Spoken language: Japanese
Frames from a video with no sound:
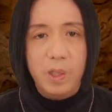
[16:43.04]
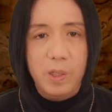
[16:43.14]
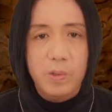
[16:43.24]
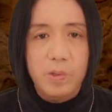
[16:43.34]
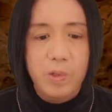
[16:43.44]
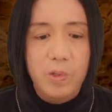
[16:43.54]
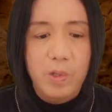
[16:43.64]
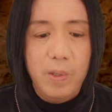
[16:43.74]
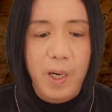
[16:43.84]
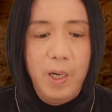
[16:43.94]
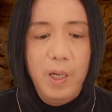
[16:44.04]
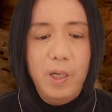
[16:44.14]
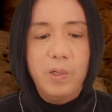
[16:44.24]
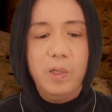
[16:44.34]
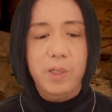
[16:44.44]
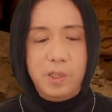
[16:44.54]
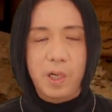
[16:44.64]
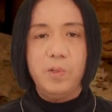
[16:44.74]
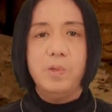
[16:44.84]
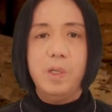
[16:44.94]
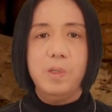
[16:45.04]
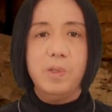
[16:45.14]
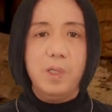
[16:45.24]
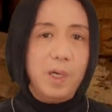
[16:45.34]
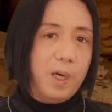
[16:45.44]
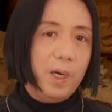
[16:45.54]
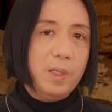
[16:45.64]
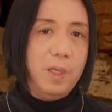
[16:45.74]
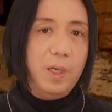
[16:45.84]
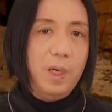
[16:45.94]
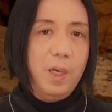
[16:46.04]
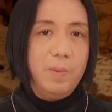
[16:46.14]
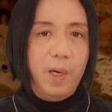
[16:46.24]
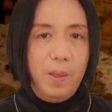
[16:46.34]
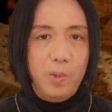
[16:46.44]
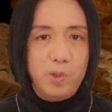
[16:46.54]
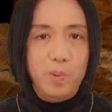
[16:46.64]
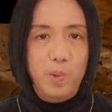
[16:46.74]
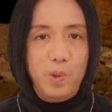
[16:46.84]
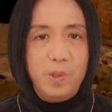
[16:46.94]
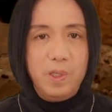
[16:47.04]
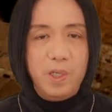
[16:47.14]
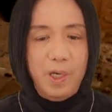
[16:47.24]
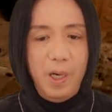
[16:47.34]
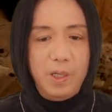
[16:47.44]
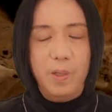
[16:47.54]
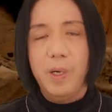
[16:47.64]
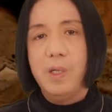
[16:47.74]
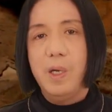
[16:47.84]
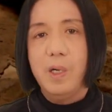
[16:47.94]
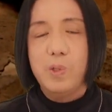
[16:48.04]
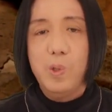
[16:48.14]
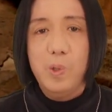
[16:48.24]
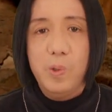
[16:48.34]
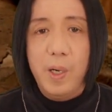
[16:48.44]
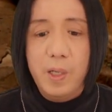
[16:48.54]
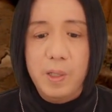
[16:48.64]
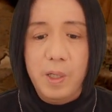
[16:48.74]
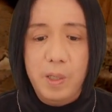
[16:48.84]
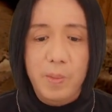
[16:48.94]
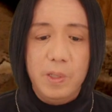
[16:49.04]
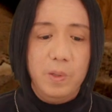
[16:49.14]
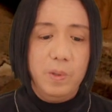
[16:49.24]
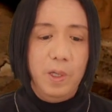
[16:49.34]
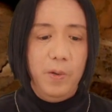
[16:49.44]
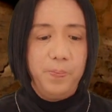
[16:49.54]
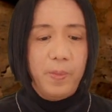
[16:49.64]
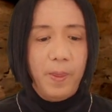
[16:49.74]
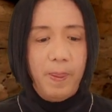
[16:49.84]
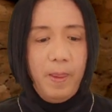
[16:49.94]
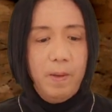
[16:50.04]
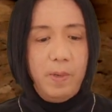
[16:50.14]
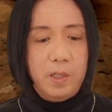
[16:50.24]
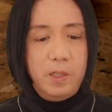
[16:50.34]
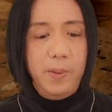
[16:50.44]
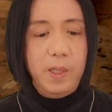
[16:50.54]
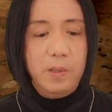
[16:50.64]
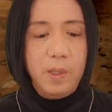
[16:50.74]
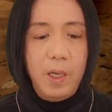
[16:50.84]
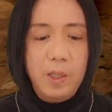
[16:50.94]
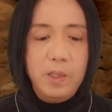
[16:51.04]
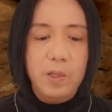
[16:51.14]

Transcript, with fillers: いくというのはこれは悟りの世界に、まあ、最も近いではないかという言われていますよね。まあ、全ての現